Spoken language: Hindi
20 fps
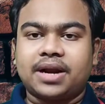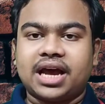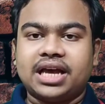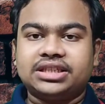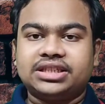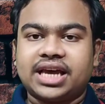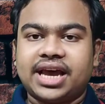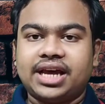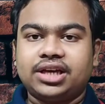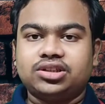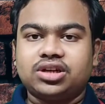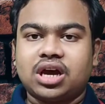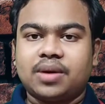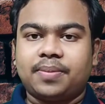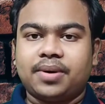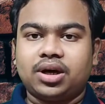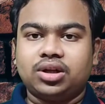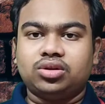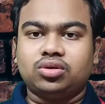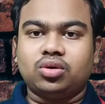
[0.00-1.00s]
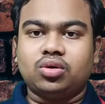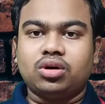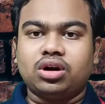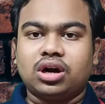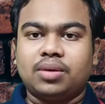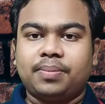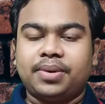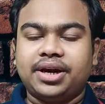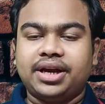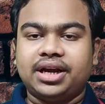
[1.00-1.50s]
प्राइस हाइक जो यहाँ पर दोनों
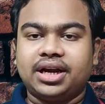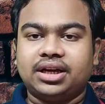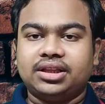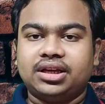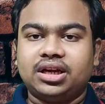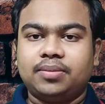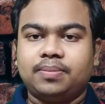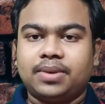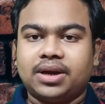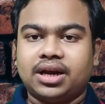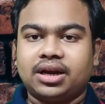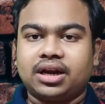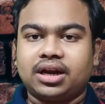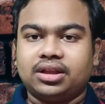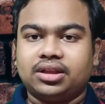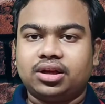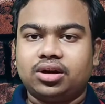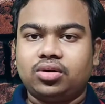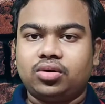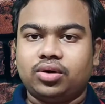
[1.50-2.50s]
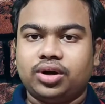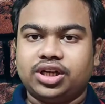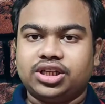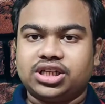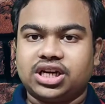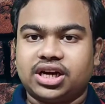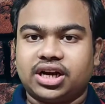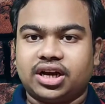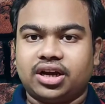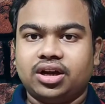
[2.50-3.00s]
कंपनी के अंदर प्लान के अंदर होने
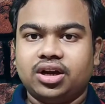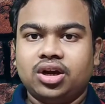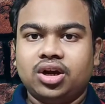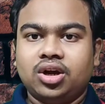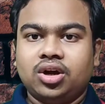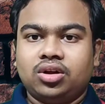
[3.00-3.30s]
जा रहा है